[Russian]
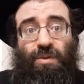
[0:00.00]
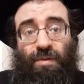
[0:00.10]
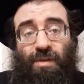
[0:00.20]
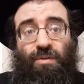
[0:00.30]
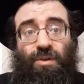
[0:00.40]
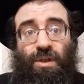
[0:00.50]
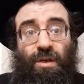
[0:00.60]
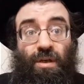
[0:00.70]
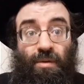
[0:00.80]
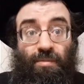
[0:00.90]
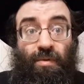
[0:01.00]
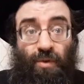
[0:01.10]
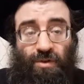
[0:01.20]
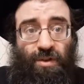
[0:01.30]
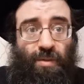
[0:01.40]
что в данном случае
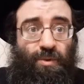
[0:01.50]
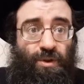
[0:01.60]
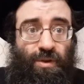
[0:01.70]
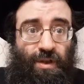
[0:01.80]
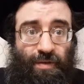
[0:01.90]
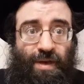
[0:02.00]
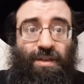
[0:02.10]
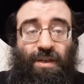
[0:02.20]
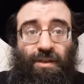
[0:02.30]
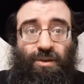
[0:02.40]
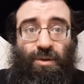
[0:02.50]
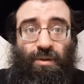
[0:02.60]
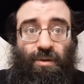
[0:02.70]
Вавилонский тому ничего не говорит на этот счет,